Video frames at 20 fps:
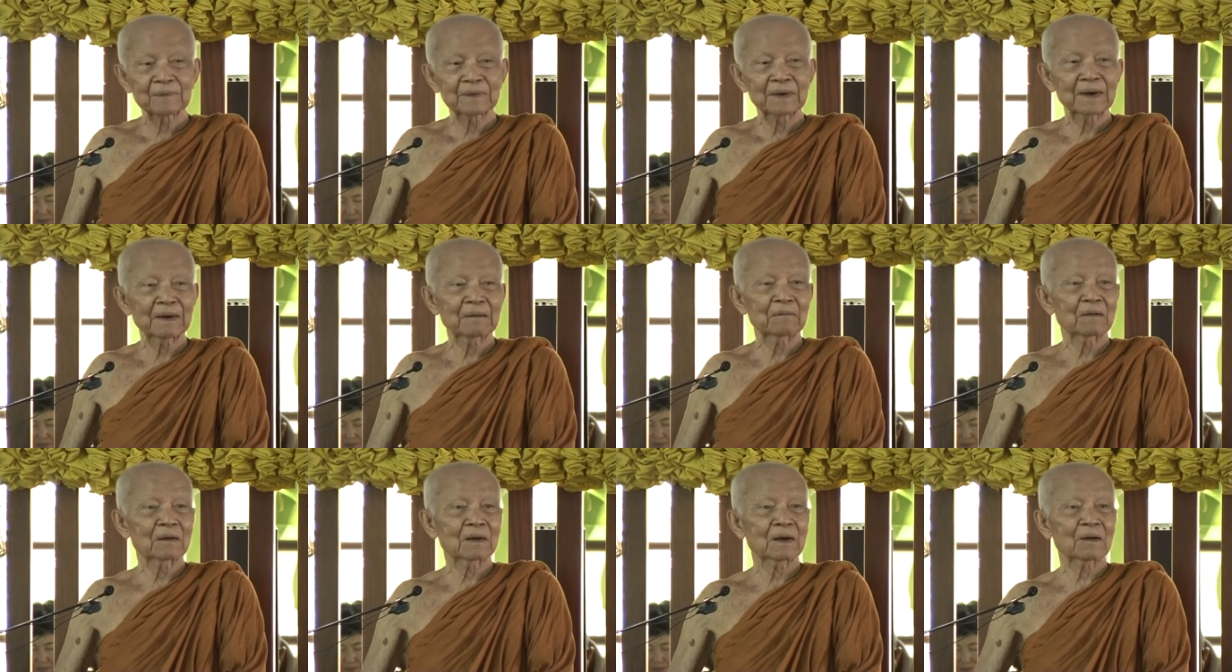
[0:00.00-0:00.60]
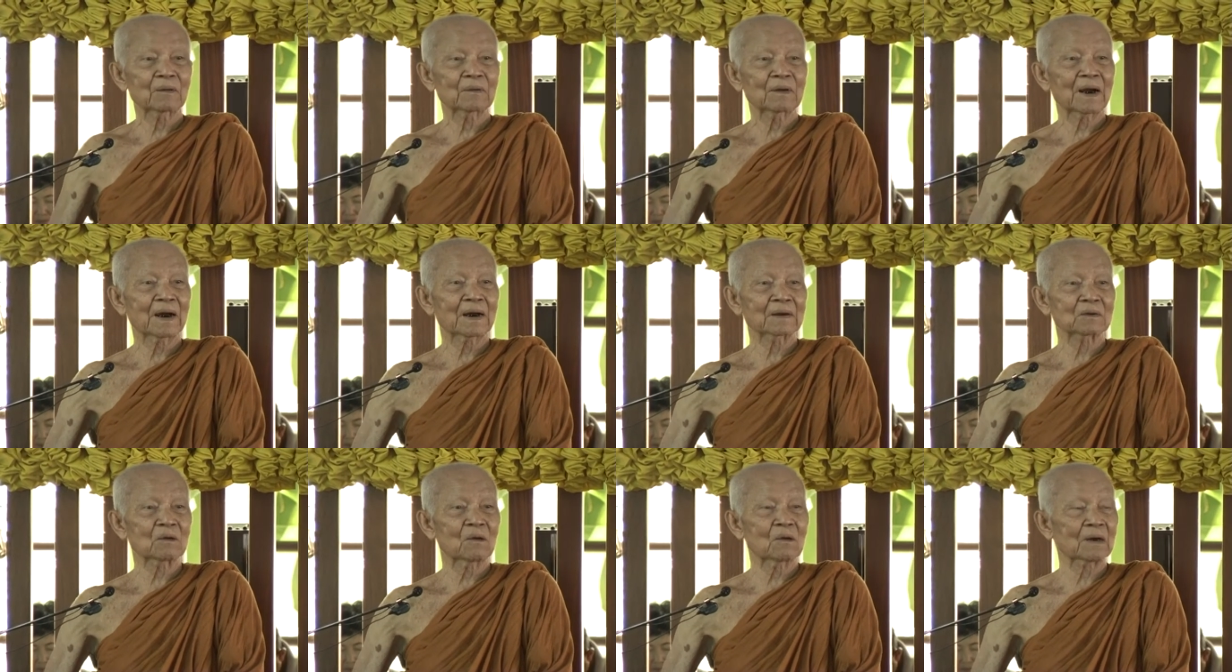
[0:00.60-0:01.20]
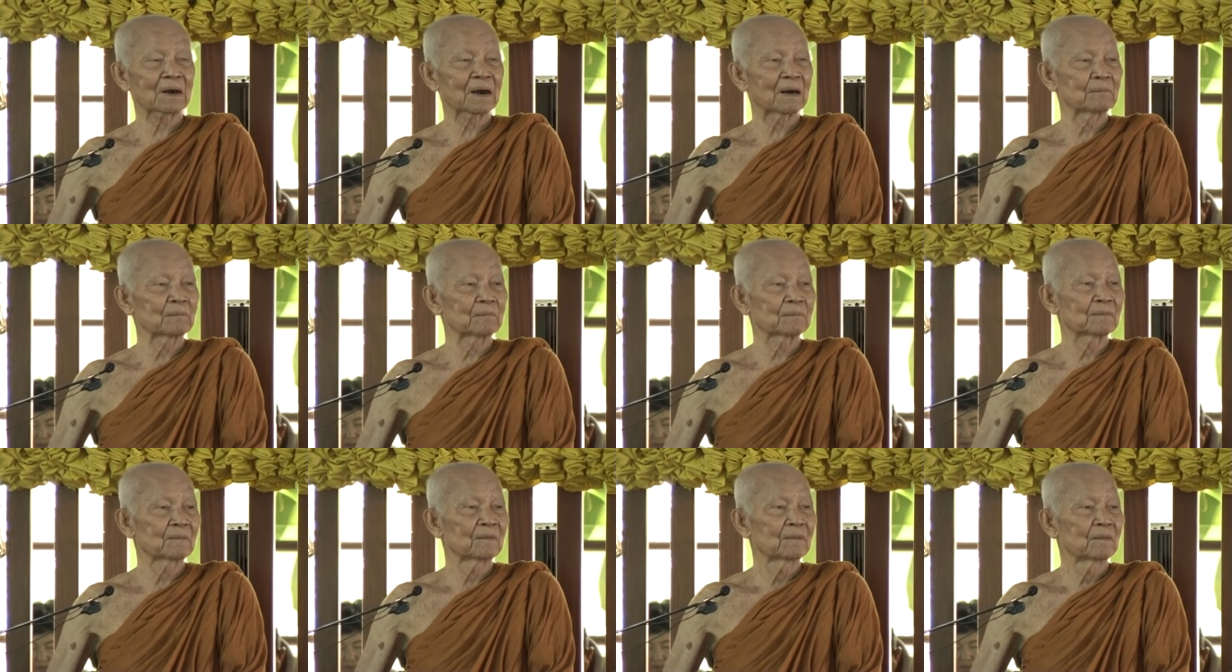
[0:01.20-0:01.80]
นี่เราได้ทอง
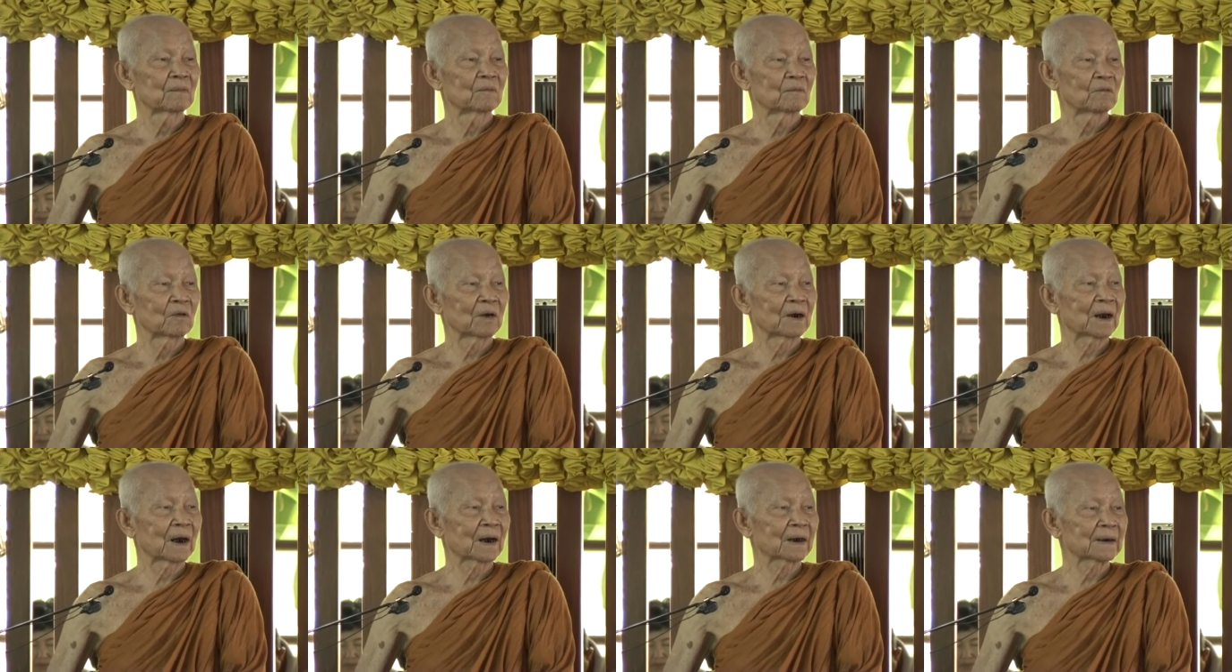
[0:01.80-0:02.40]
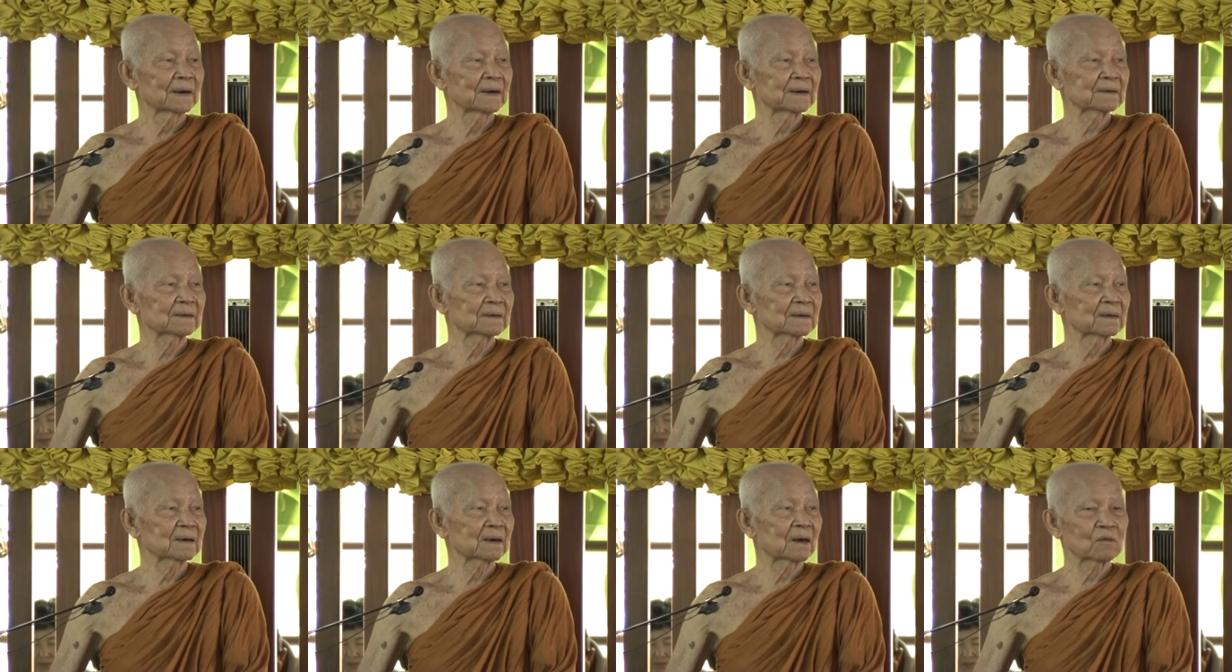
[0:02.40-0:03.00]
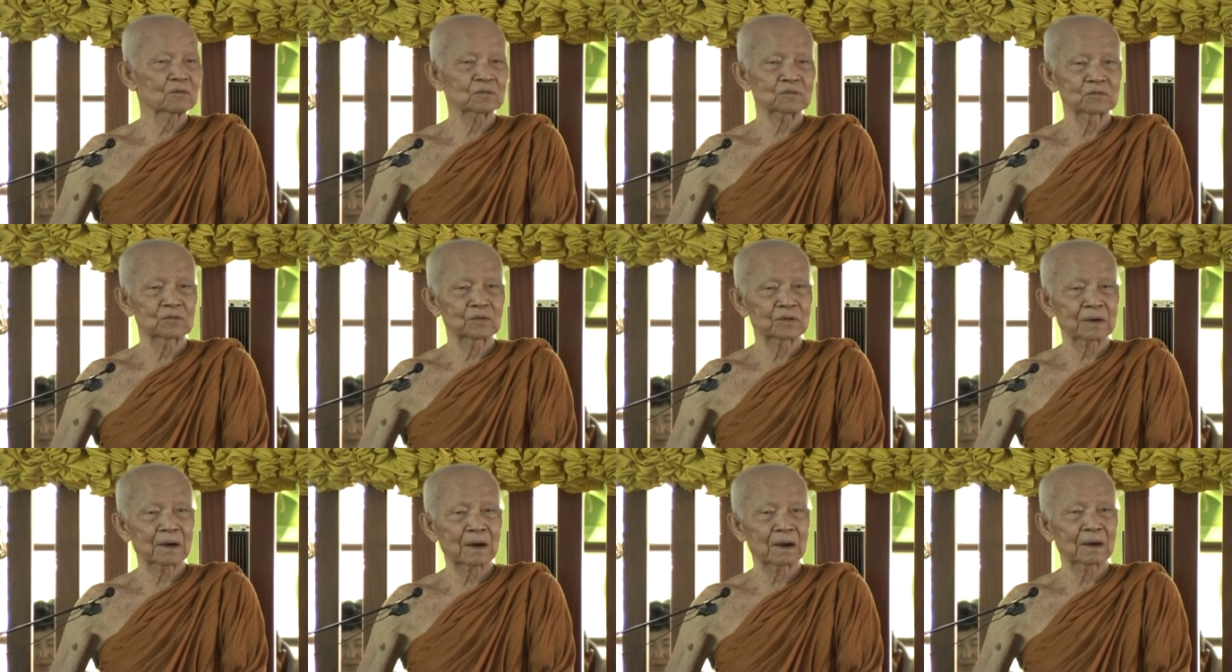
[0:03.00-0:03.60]
คำเวลานี้ซึ่งเข้าสู่
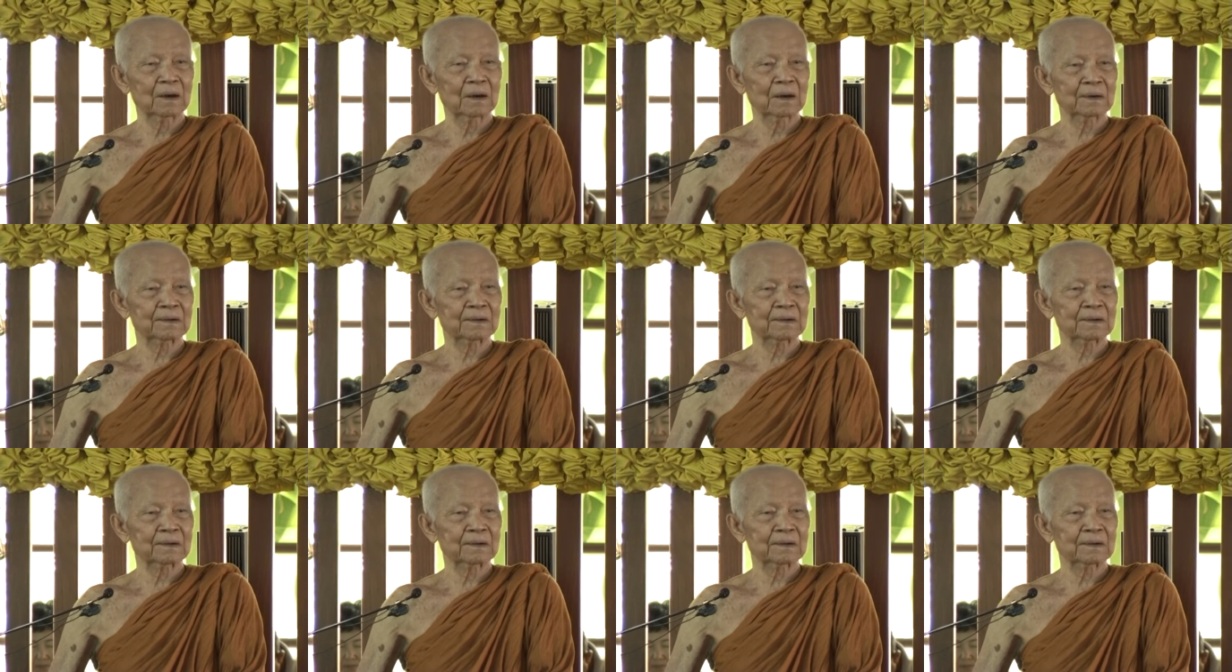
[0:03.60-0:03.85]
ครั้ง